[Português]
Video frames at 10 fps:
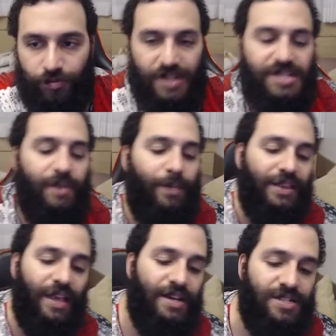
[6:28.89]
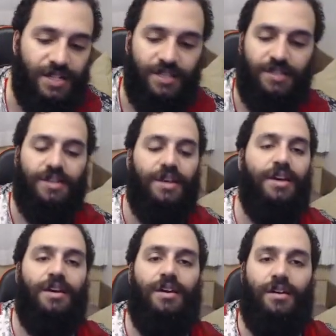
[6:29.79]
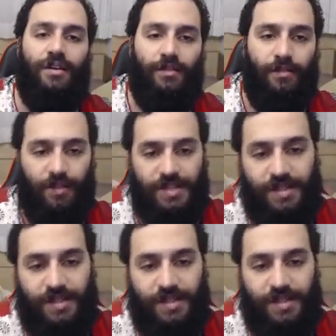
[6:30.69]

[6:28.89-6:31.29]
Vai ser bem interessante. Vai ser